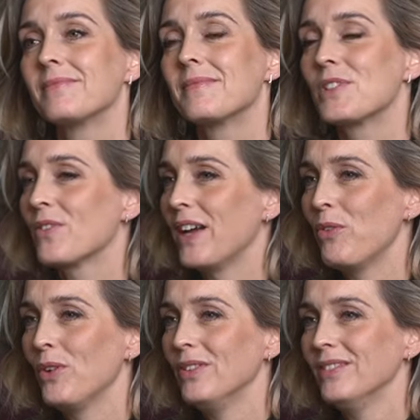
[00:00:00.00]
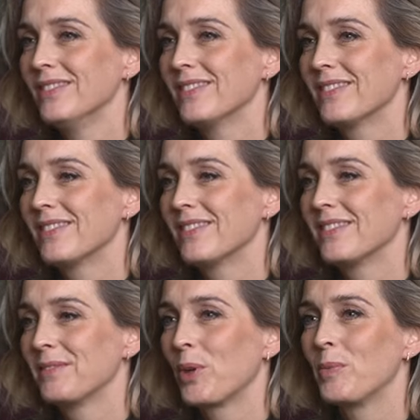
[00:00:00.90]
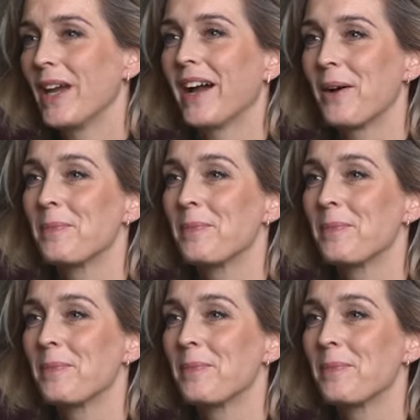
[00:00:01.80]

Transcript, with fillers: zwei Wochen Premiere haben.